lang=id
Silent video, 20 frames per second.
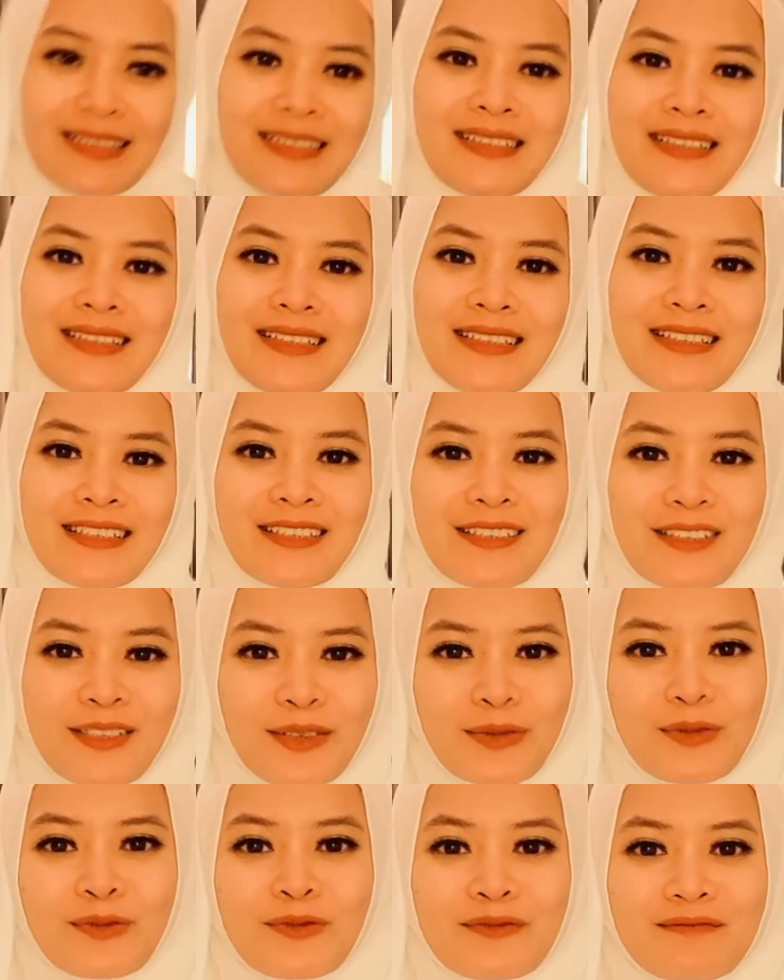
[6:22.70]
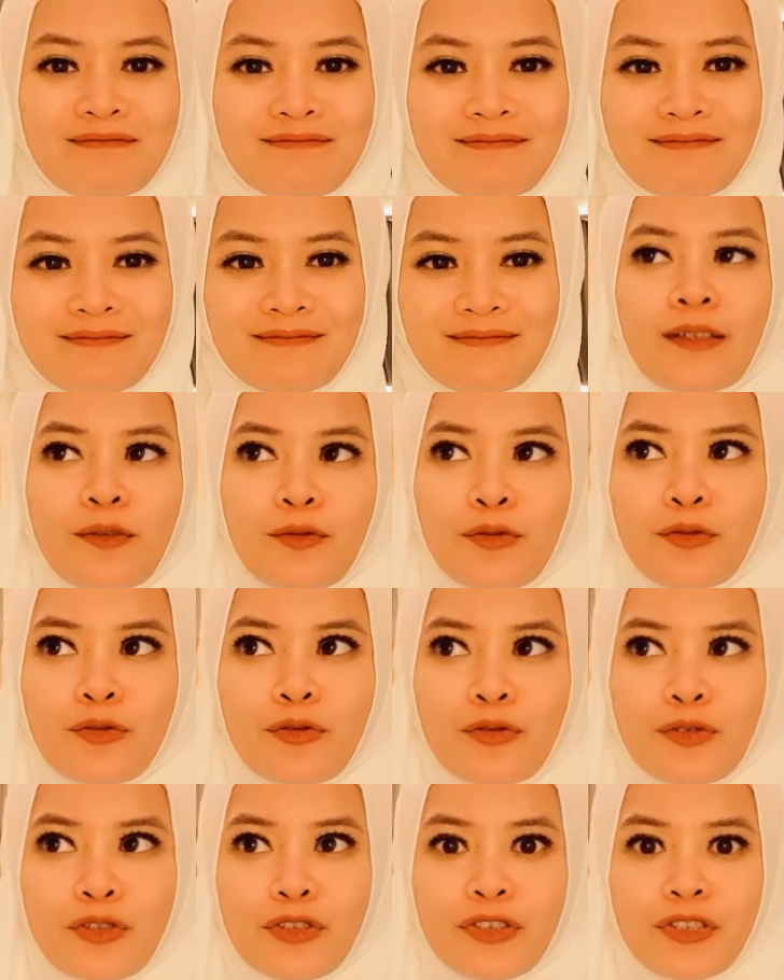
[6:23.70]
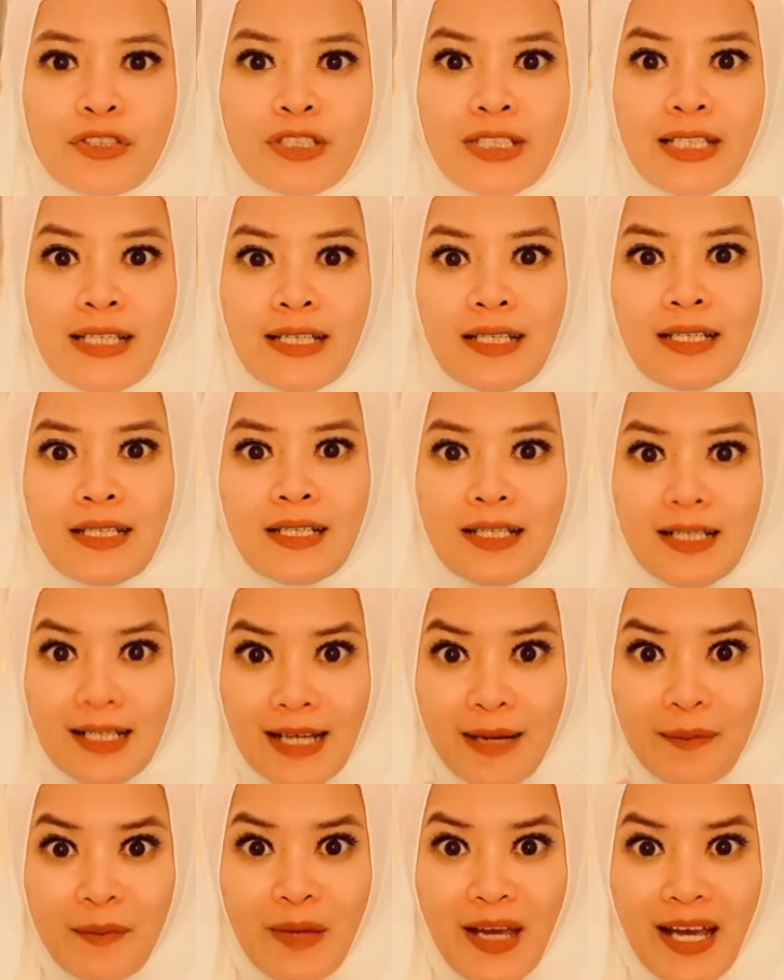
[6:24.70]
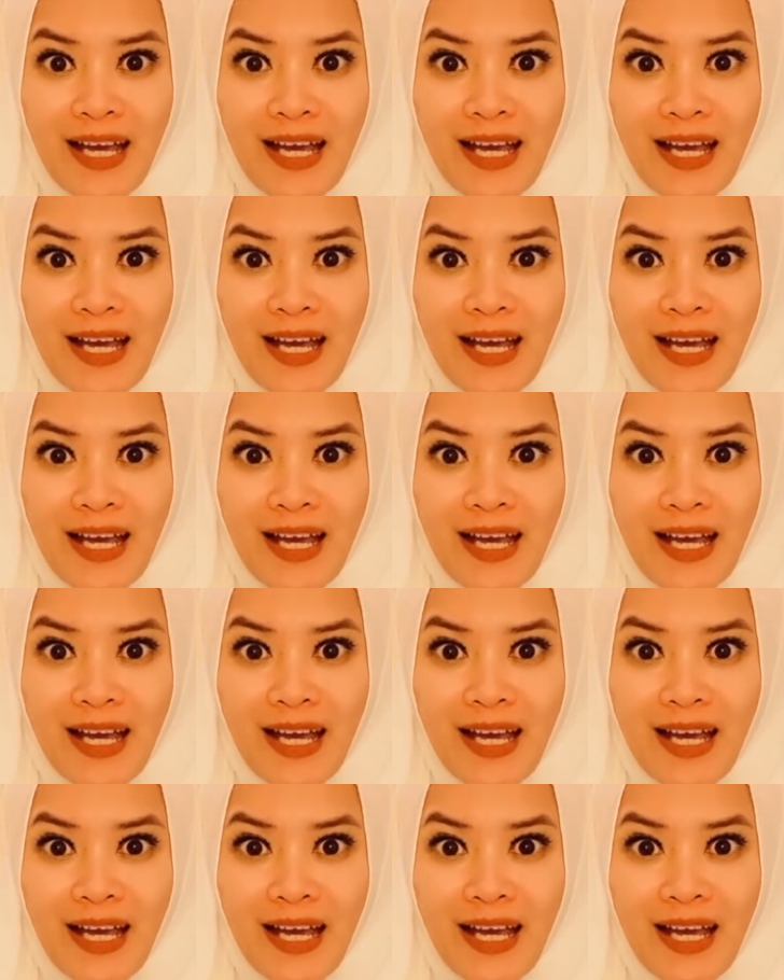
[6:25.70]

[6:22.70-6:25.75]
gitu Terus yang keenam ya,